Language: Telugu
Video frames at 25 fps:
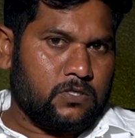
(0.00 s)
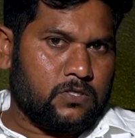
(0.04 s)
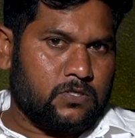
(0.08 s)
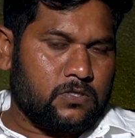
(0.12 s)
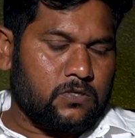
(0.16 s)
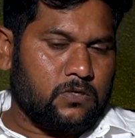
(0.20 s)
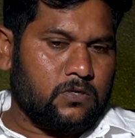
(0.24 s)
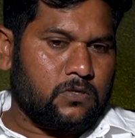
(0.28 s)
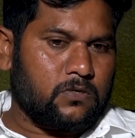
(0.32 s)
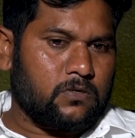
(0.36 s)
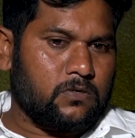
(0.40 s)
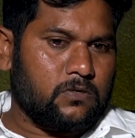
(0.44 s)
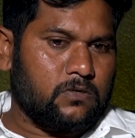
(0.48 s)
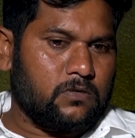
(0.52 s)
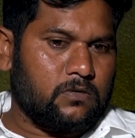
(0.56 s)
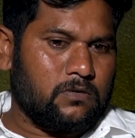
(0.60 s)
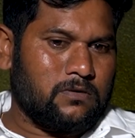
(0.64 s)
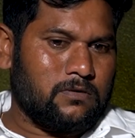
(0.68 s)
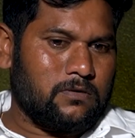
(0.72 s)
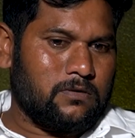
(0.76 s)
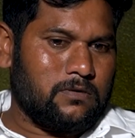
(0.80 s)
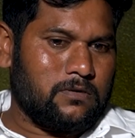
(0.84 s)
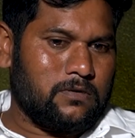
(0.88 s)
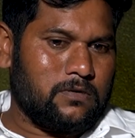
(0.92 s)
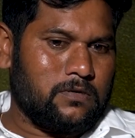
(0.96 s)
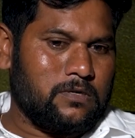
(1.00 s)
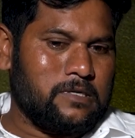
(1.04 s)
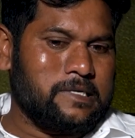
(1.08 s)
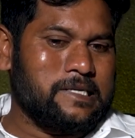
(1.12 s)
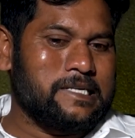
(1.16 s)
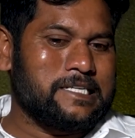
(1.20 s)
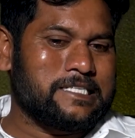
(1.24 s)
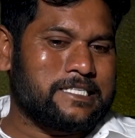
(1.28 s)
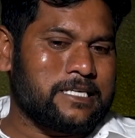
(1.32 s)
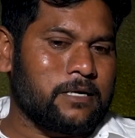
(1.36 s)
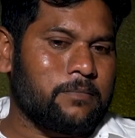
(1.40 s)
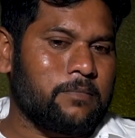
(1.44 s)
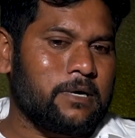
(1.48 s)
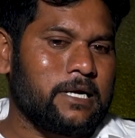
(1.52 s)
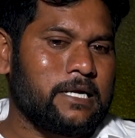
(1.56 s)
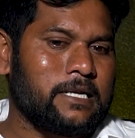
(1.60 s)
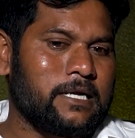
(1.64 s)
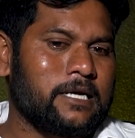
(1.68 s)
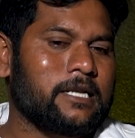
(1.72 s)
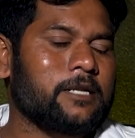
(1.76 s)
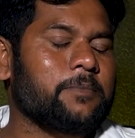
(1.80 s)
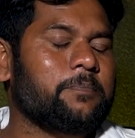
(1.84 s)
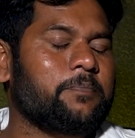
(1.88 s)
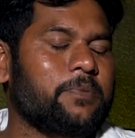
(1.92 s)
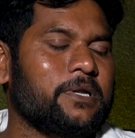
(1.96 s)
సో నిజమైన
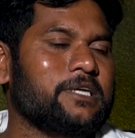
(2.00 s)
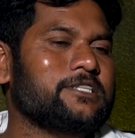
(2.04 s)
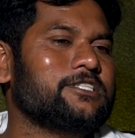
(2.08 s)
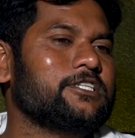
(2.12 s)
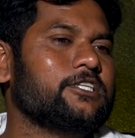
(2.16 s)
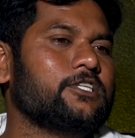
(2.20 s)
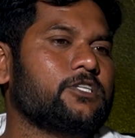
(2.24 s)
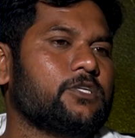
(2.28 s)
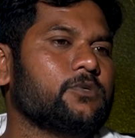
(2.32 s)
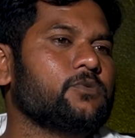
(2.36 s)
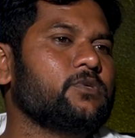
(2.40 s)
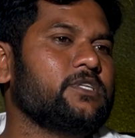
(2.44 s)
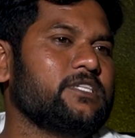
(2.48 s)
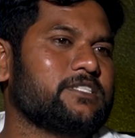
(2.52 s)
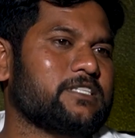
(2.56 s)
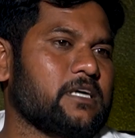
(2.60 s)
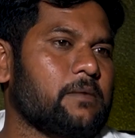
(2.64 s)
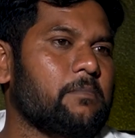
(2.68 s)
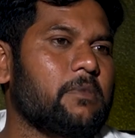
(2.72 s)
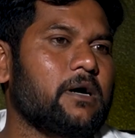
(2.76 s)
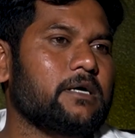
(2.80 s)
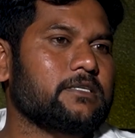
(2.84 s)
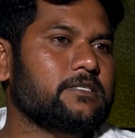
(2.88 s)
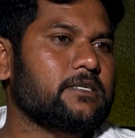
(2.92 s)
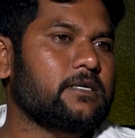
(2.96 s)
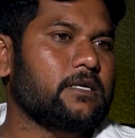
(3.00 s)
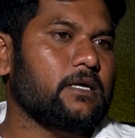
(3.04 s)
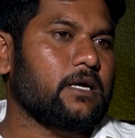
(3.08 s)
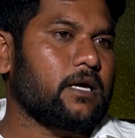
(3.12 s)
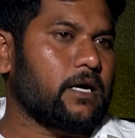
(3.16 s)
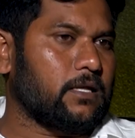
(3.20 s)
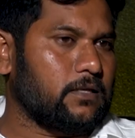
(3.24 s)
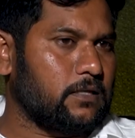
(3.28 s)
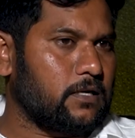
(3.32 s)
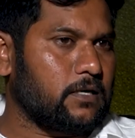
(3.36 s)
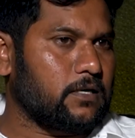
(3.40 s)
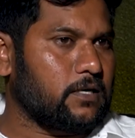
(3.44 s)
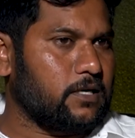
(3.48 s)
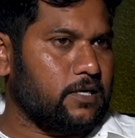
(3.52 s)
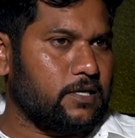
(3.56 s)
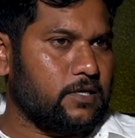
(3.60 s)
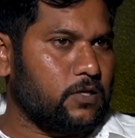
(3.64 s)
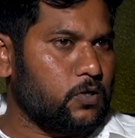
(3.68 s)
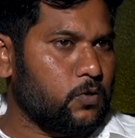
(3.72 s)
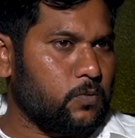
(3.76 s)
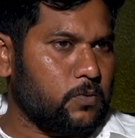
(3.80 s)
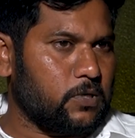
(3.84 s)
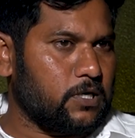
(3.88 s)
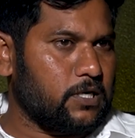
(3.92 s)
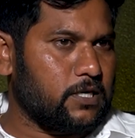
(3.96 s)
రిప్రజెంటివ్ ఈ సమాజానికి
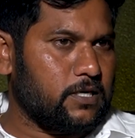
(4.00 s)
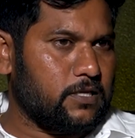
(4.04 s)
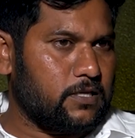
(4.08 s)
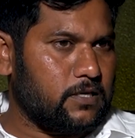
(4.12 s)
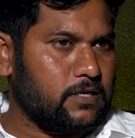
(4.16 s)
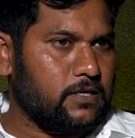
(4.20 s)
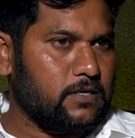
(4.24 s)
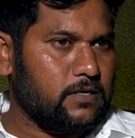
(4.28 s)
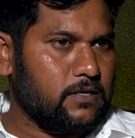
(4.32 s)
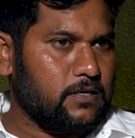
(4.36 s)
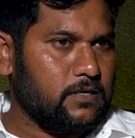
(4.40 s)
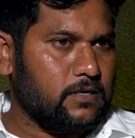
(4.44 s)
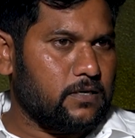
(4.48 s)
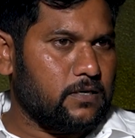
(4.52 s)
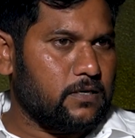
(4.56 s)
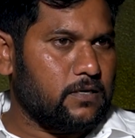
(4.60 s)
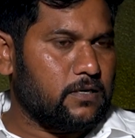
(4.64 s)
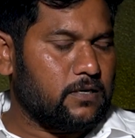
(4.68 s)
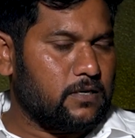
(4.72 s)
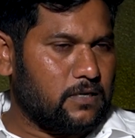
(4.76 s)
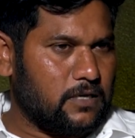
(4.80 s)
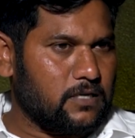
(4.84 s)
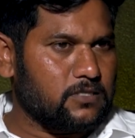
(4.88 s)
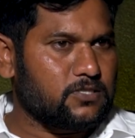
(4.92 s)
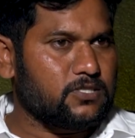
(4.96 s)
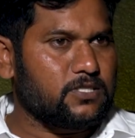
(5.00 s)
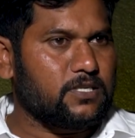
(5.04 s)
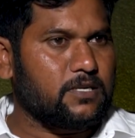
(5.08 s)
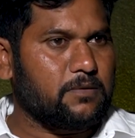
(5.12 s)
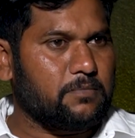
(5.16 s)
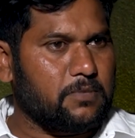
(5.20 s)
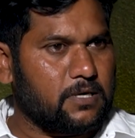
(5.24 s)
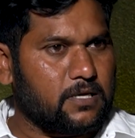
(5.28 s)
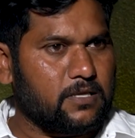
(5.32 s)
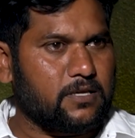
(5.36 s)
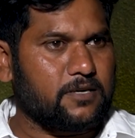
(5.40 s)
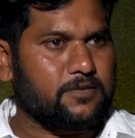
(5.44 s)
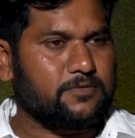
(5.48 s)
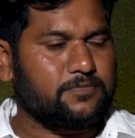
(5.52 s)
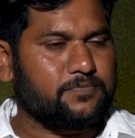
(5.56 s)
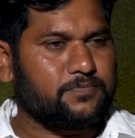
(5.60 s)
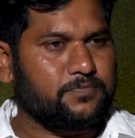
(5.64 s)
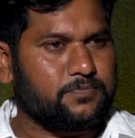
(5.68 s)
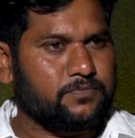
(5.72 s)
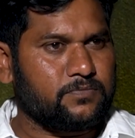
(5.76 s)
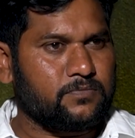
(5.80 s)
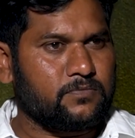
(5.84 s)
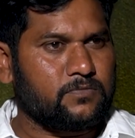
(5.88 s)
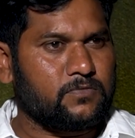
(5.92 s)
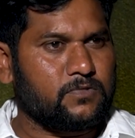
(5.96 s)
అందట్లేదేమో అనేది నా చిన్న బాధ
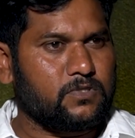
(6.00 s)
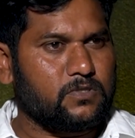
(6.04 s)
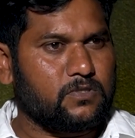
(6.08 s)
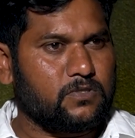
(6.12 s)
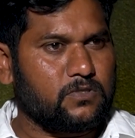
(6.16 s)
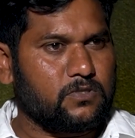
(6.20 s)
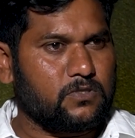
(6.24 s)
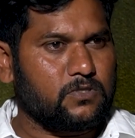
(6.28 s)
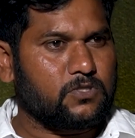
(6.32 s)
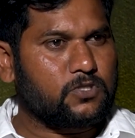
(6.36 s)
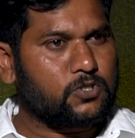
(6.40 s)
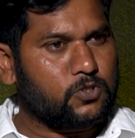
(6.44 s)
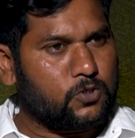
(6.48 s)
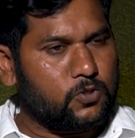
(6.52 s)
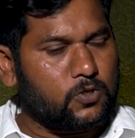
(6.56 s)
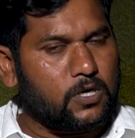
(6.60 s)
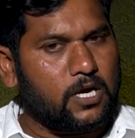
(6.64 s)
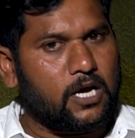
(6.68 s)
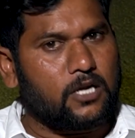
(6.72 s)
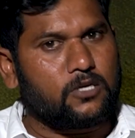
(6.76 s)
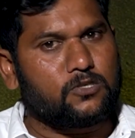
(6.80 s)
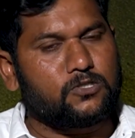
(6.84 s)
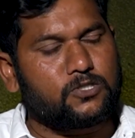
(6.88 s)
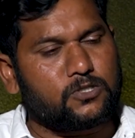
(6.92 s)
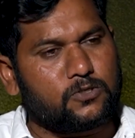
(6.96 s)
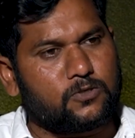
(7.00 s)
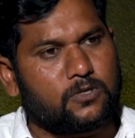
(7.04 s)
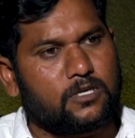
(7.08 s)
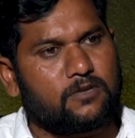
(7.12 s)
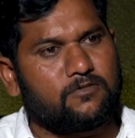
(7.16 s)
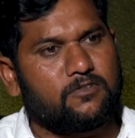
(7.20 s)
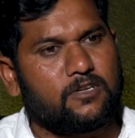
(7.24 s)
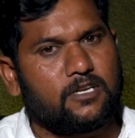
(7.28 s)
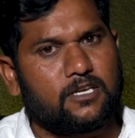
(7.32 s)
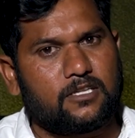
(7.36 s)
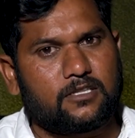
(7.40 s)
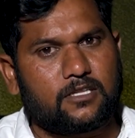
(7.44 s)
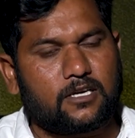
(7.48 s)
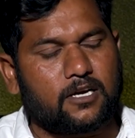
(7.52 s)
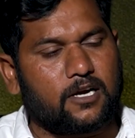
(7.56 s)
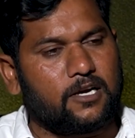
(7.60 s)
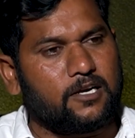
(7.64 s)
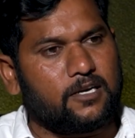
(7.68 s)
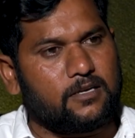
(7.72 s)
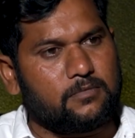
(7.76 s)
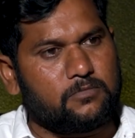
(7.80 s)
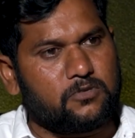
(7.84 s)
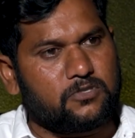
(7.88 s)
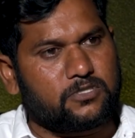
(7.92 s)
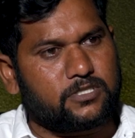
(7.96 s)
సో నా నుంచి కూడా వీలైనంత
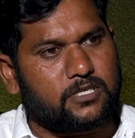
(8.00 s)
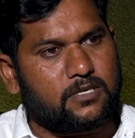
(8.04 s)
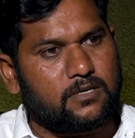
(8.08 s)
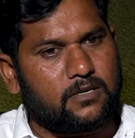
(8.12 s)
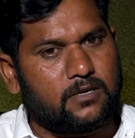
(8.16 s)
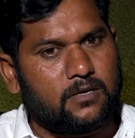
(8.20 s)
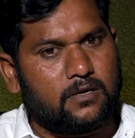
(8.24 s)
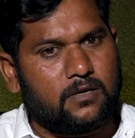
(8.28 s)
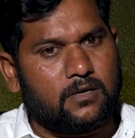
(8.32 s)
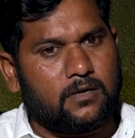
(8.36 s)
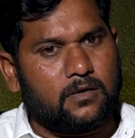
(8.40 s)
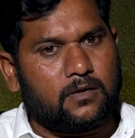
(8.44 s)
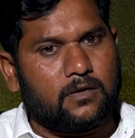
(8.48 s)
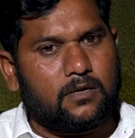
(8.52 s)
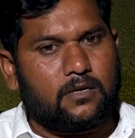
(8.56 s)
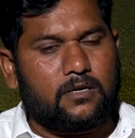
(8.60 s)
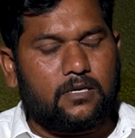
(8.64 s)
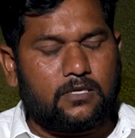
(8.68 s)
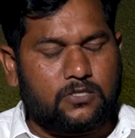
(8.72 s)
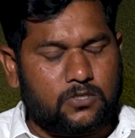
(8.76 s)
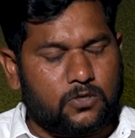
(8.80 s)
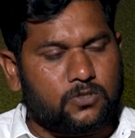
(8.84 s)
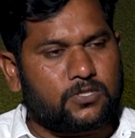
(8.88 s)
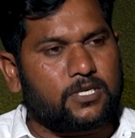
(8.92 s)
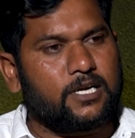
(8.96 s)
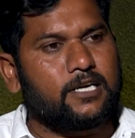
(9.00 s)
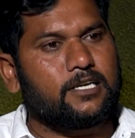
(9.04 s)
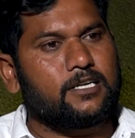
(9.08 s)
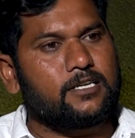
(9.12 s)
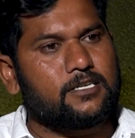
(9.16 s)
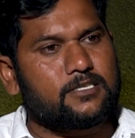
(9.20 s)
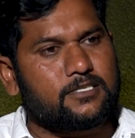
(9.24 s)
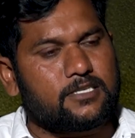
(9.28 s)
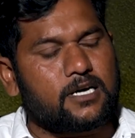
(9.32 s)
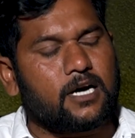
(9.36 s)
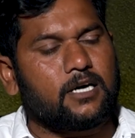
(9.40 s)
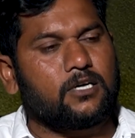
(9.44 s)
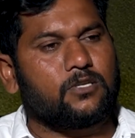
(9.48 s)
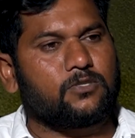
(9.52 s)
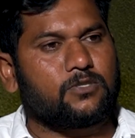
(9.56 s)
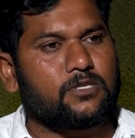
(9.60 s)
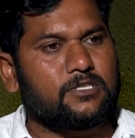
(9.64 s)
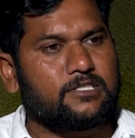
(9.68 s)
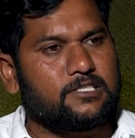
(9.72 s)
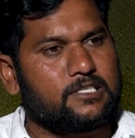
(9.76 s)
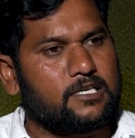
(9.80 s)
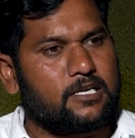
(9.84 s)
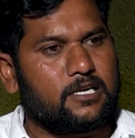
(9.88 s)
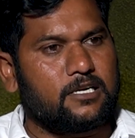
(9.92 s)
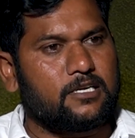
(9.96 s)
కంట్రిబ్యూషన్ ఈ సొసైటీని జాగృతం
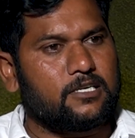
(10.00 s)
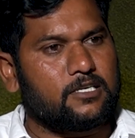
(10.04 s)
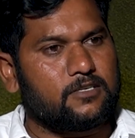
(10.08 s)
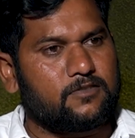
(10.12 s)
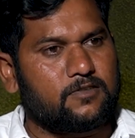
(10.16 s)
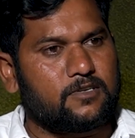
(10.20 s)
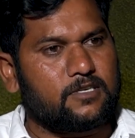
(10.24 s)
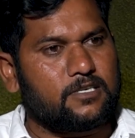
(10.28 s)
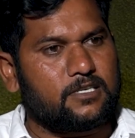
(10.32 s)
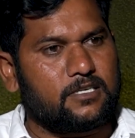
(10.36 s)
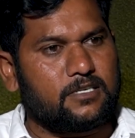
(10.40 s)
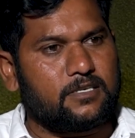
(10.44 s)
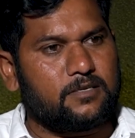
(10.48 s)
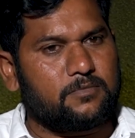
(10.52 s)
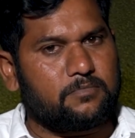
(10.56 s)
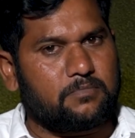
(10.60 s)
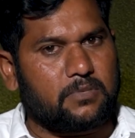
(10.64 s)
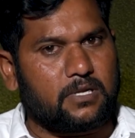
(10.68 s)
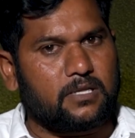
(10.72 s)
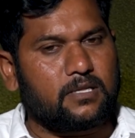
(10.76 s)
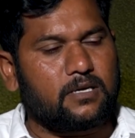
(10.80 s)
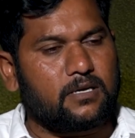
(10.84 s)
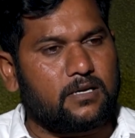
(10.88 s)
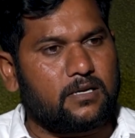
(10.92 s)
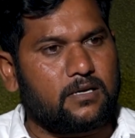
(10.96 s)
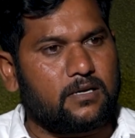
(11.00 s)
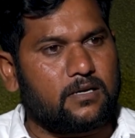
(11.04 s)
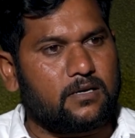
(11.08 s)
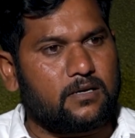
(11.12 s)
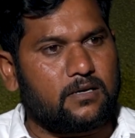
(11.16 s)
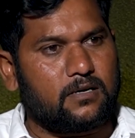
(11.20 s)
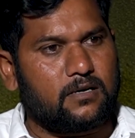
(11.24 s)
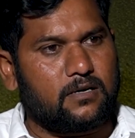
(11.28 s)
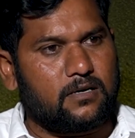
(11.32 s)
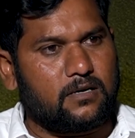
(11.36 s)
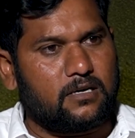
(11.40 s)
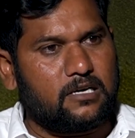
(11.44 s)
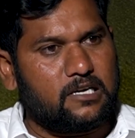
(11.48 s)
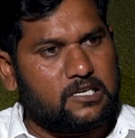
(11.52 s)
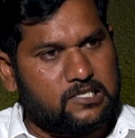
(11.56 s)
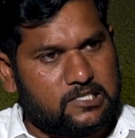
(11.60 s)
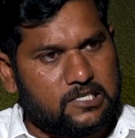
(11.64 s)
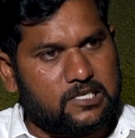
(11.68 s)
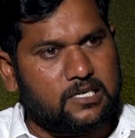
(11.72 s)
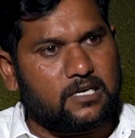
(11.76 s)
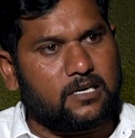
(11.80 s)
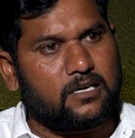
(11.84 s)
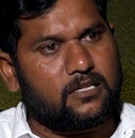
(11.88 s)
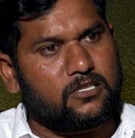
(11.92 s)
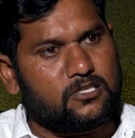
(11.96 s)
చేయాలనేటువంటి ప్రధాన
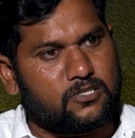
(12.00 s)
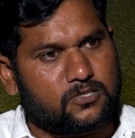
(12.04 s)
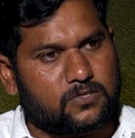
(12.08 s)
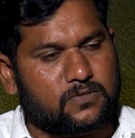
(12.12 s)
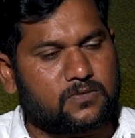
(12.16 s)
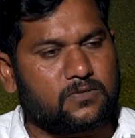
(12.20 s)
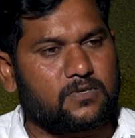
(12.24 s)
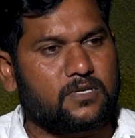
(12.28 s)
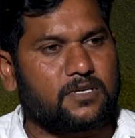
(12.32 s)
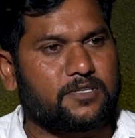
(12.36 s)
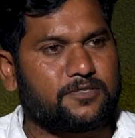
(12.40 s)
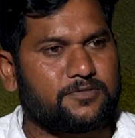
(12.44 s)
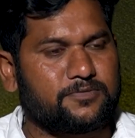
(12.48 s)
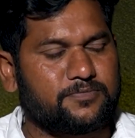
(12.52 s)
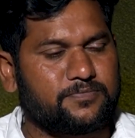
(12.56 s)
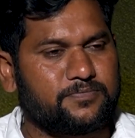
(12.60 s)
ఎజెండాగా తీసుకున్నాను